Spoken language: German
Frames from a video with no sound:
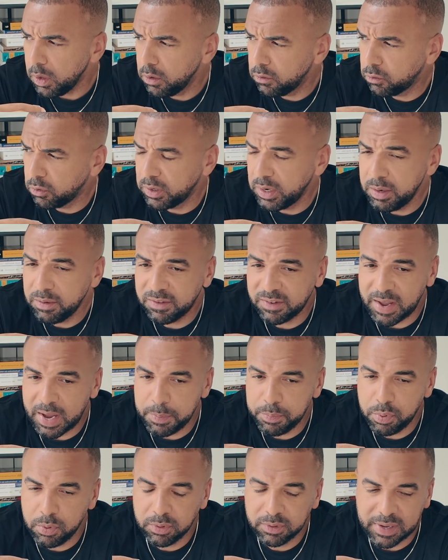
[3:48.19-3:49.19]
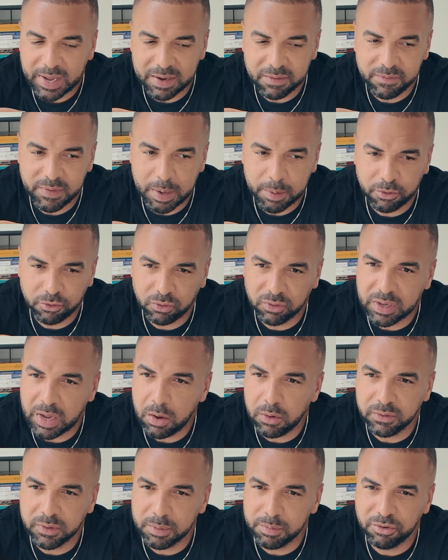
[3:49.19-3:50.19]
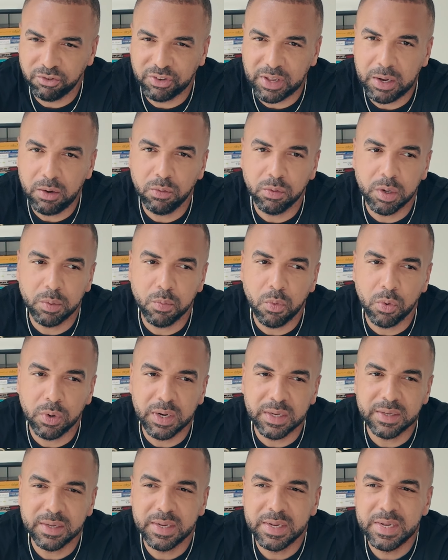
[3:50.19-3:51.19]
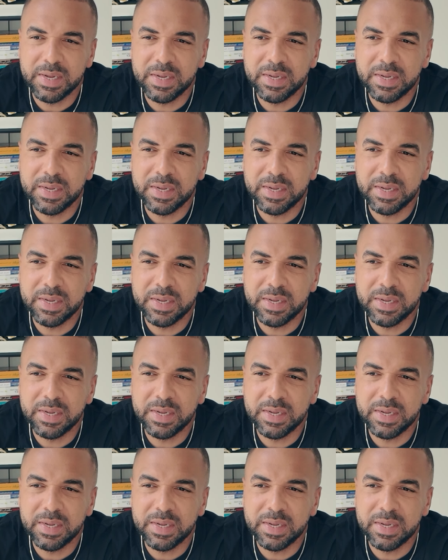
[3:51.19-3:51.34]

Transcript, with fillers: Zu dem Zeitpunkt hatten wir aber schon tausende Bestellungen im Monat.